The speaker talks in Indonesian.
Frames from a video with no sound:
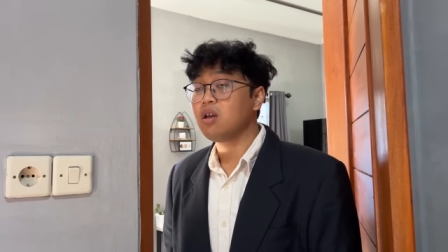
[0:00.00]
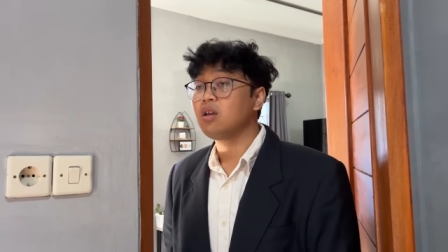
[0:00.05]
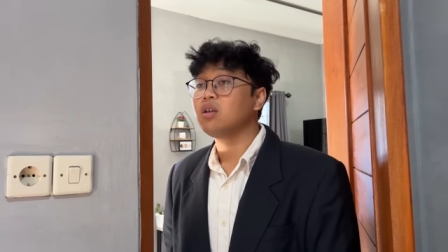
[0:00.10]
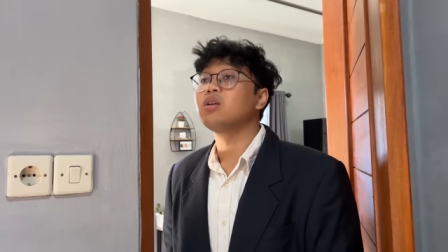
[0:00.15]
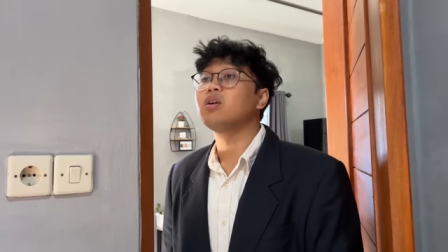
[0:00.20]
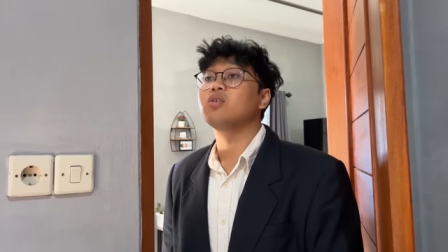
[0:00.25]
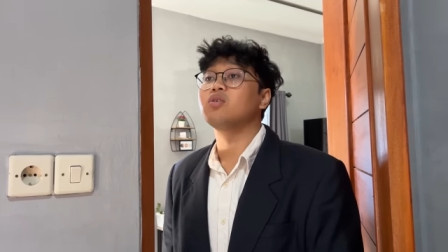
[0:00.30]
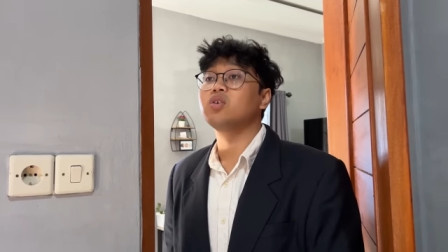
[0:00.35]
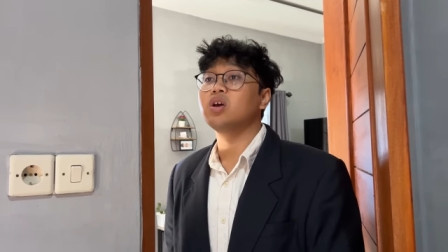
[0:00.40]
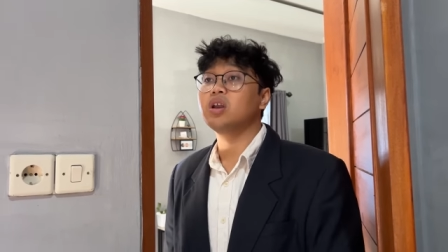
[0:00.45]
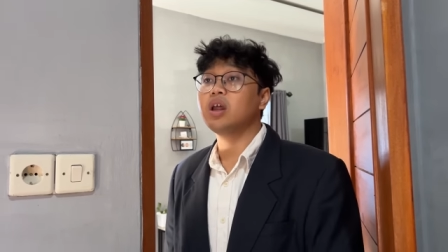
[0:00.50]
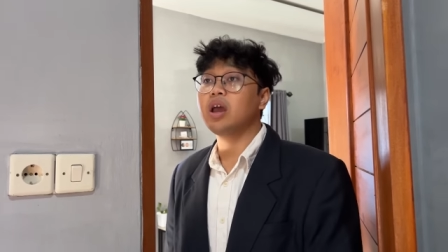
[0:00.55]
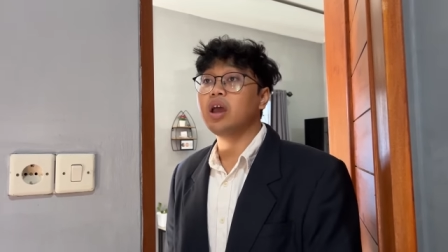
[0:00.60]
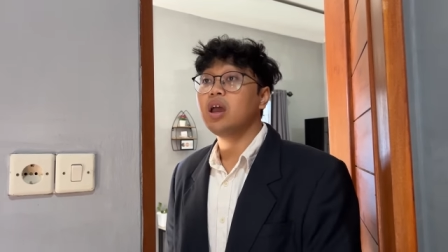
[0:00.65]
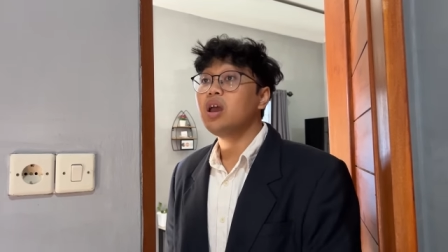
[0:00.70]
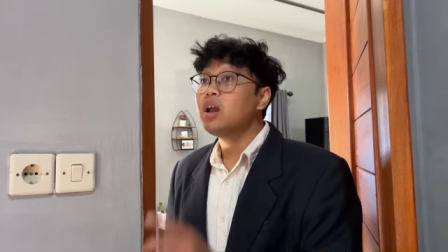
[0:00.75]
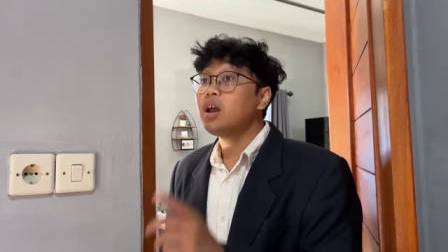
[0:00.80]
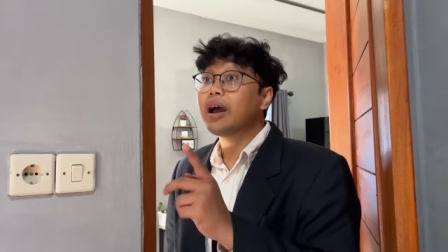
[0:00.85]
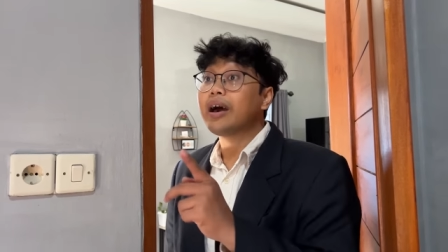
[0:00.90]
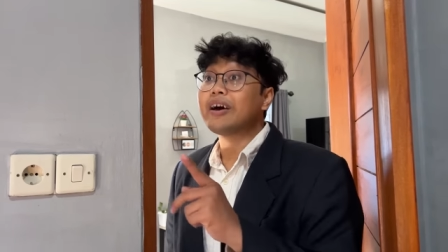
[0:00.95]
Ya udah deh,
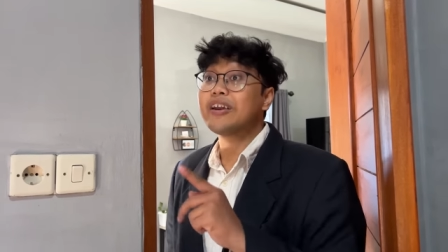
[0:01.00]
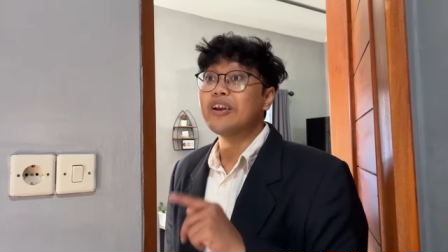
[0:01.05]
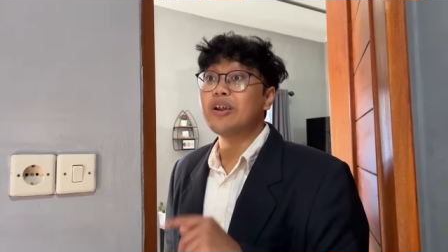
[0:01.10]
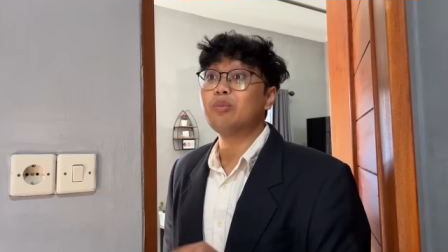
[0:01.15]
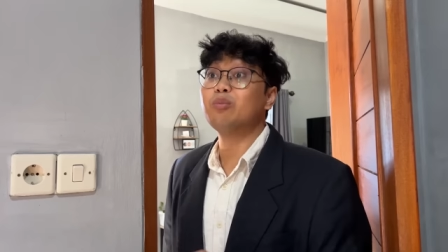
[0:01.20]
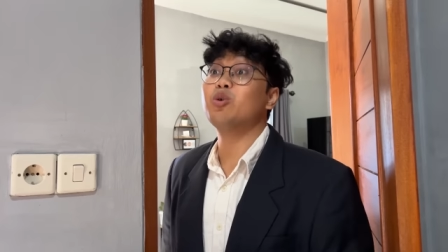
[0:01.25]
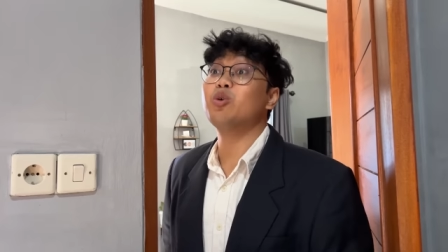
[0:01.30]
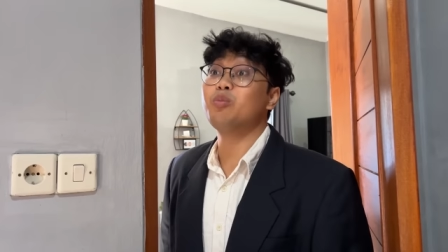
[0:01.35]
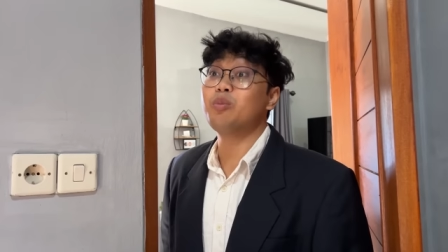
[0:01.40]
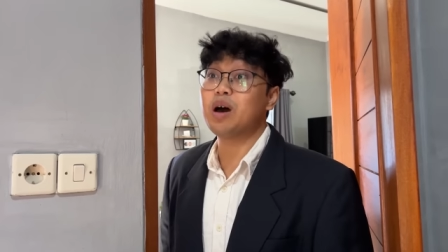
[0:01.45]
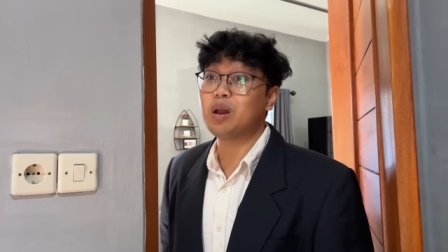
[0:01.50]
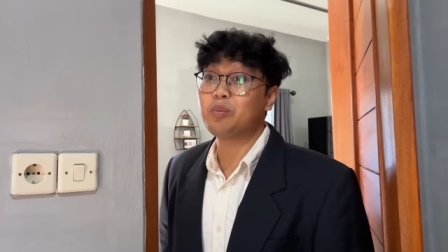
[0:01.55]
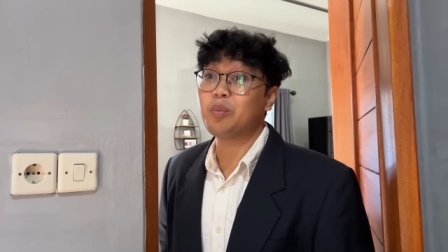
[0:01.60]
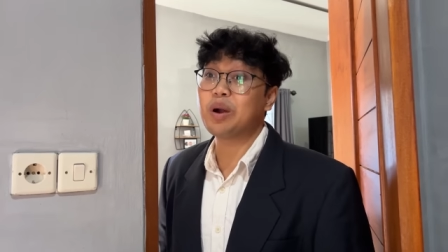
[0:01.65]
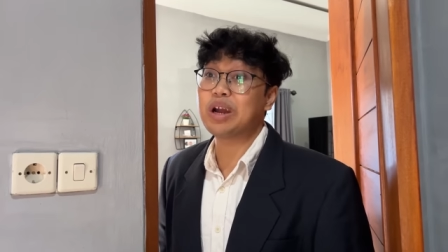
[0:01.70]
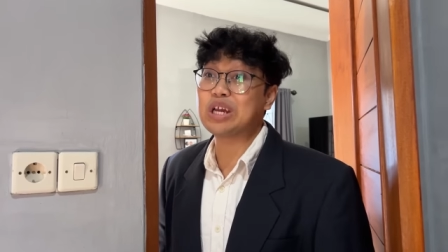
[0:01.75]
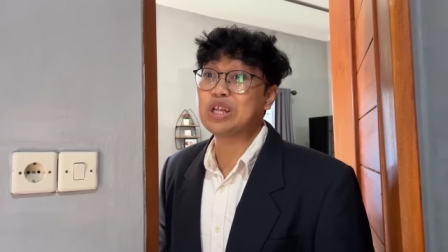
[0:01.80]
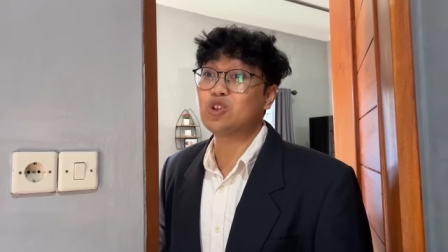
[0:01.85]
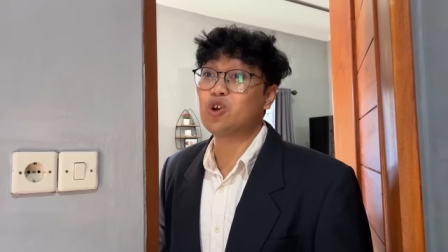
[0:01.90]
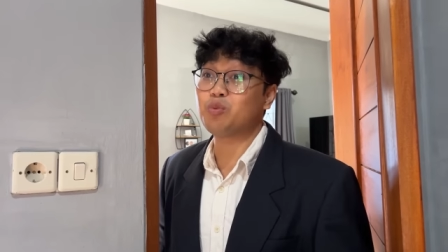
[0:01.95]
karena Bu Mar
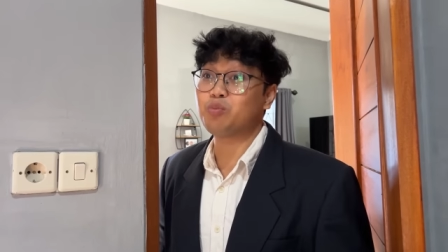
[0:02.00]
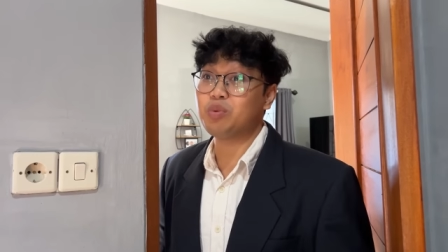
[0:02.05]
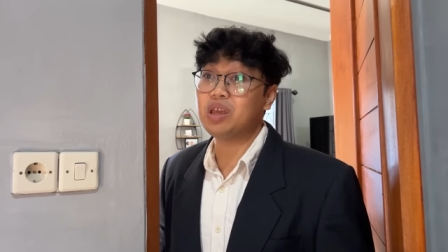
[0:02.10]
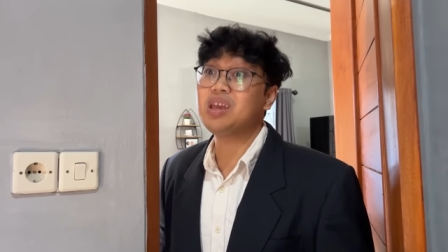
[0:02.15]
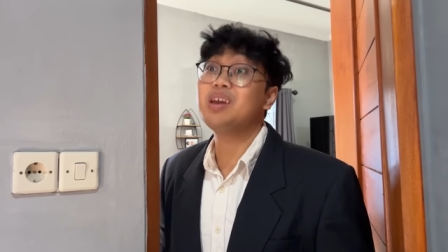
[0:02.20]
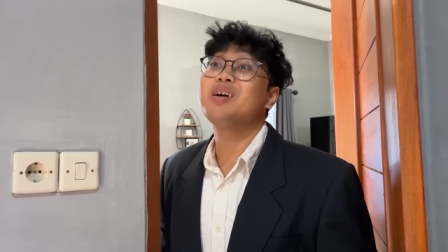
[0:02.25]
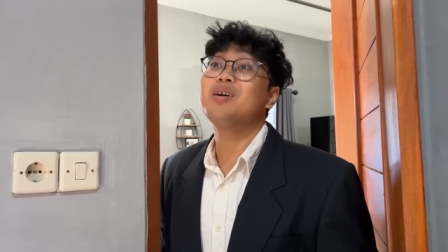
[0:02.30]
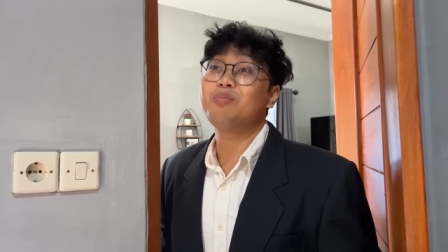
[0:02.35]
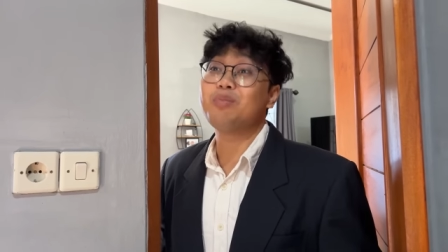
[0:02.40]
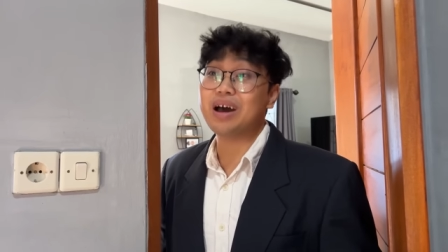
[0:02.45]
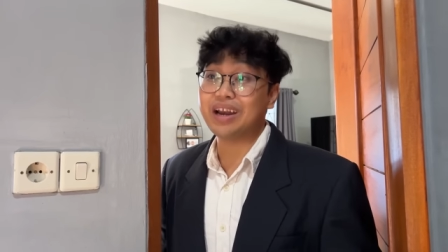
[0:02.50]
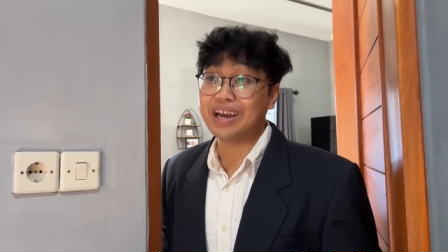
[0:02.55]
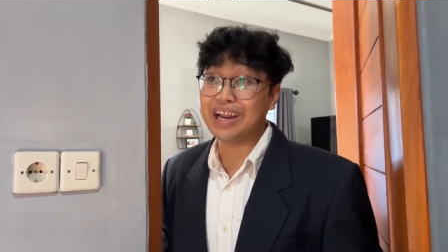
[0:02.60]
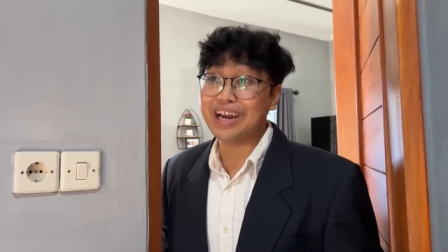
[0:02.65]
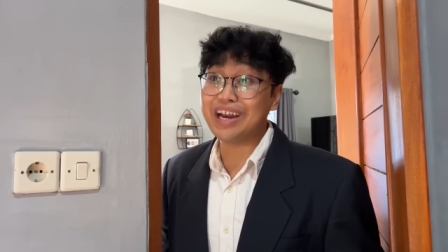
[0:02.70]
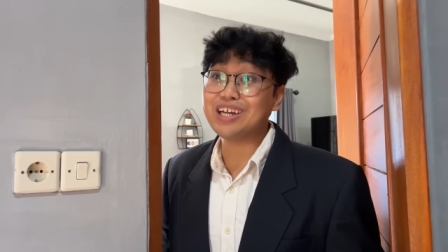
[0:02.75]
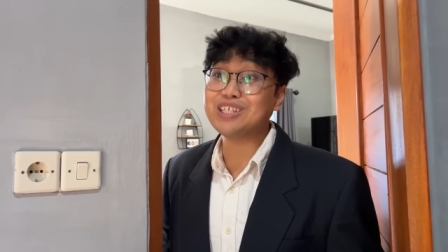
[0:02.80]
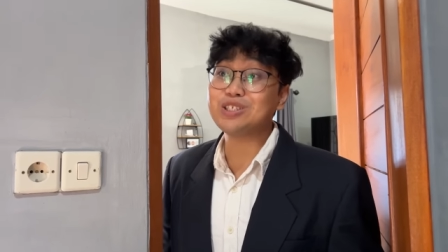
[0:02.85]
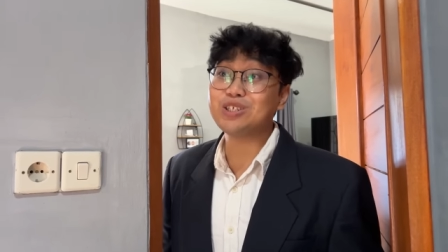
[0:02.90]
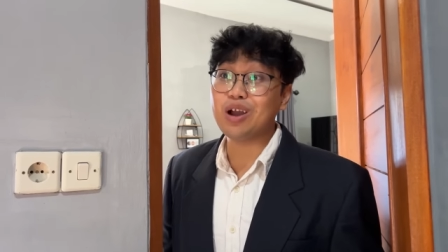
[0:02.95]
pakai topi, Pak
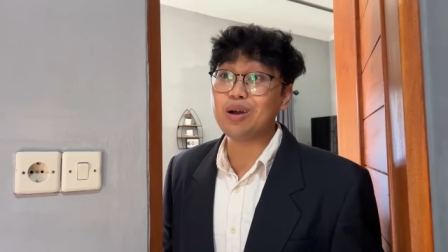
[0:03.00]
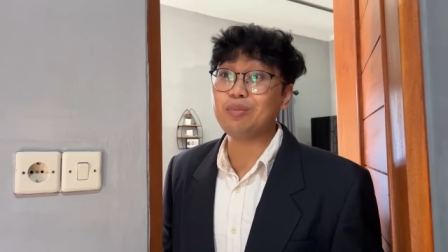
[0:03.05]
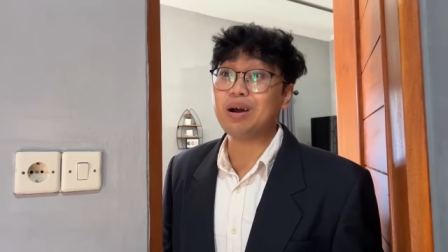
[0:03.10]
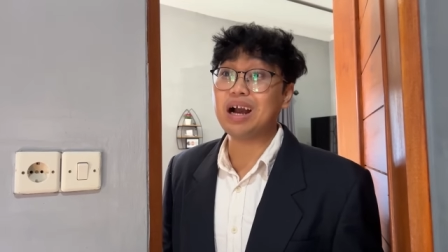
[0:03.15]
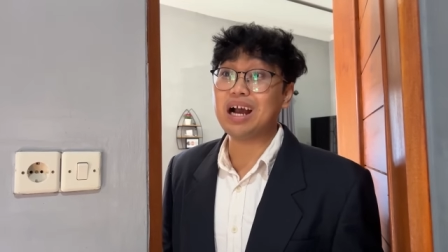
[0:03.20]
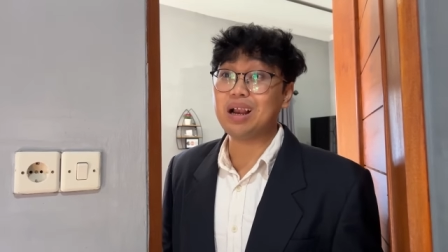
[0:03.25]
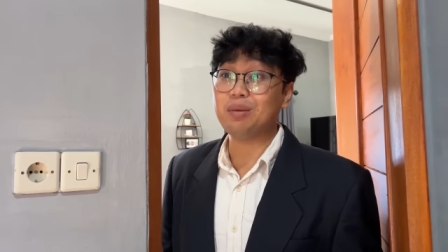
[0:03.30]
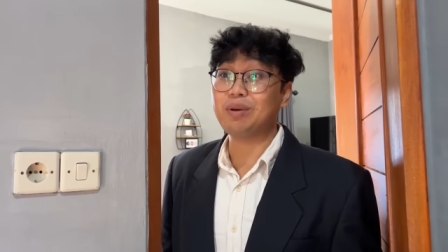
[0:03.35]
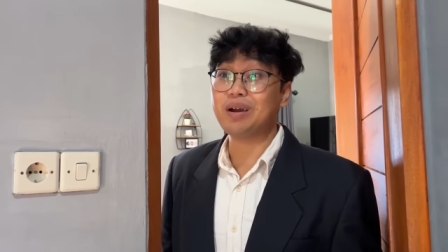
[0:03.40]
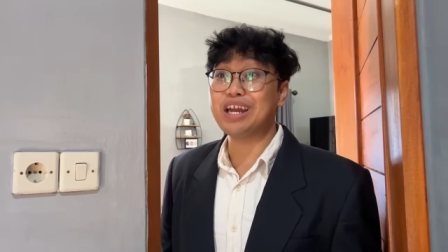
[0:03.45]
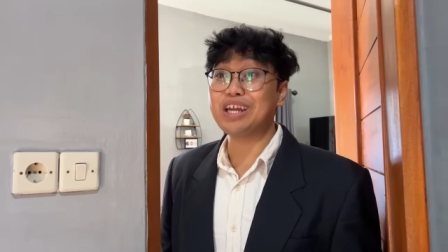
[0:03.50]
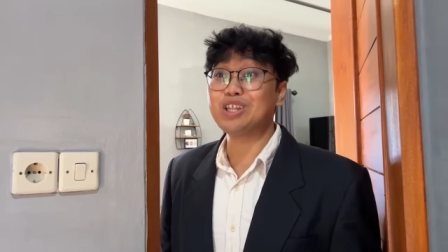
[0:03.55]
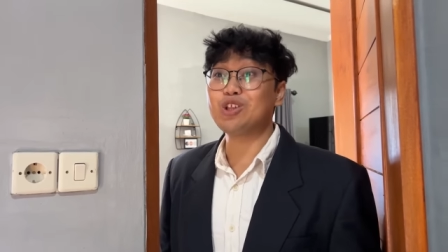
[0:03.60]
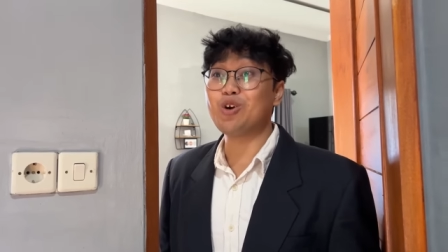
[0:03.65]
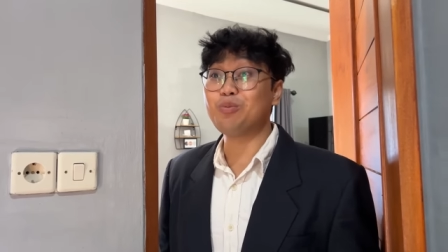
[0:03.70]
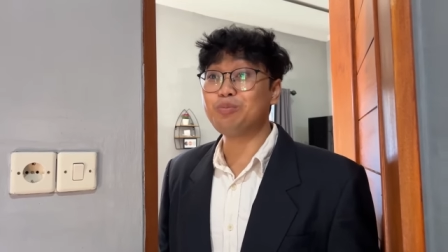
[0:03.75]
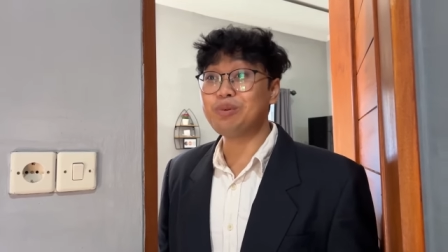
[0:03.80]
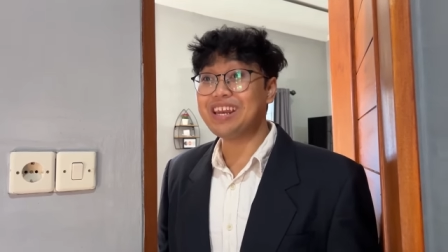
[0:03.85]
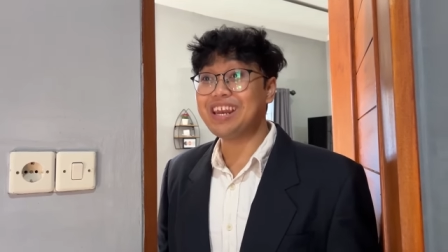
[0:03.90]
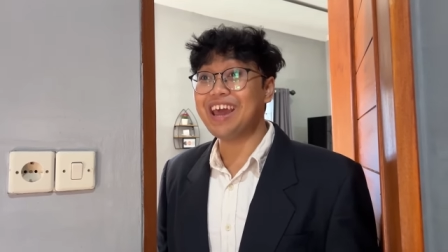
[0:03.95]
Dadang juga bakal pakai
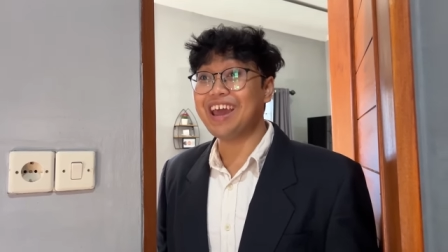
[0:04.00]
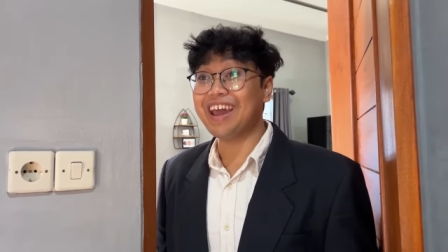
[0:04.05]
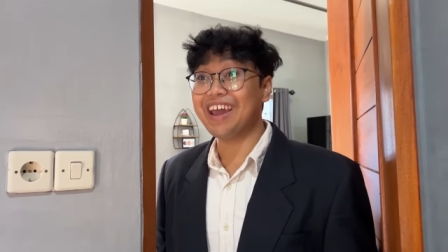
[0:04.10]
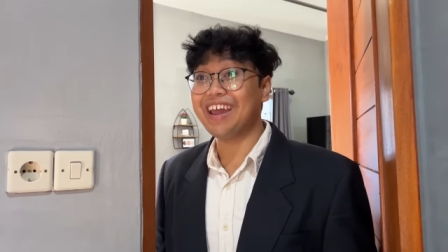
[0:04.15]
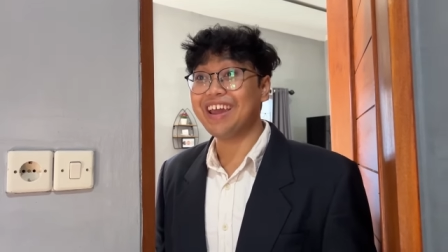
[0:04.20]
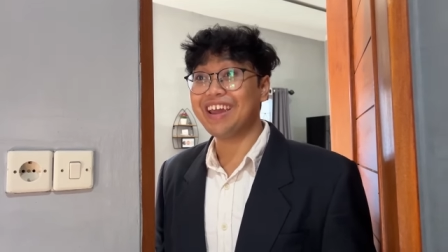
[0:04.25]
topi deh.